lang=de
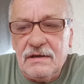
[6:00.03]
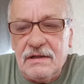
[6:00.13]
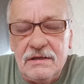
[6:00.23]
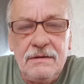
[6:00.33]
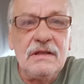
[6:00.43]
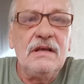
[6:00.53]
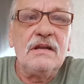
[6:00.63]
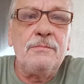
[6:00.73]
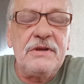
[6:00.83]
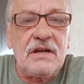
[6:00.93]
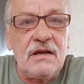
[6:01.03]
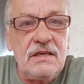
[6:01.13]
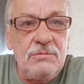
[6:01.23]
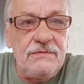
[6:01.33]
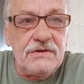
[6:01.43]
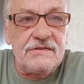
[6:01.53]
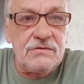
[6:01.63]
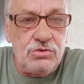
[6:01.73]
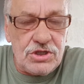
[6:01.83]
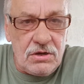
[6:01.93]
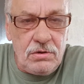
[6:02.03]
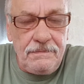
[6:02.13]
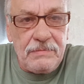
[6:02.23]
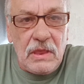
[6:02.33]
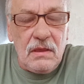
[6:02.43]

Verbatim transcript: Ne? Dann bedanke ich mich fürs Zuschauen,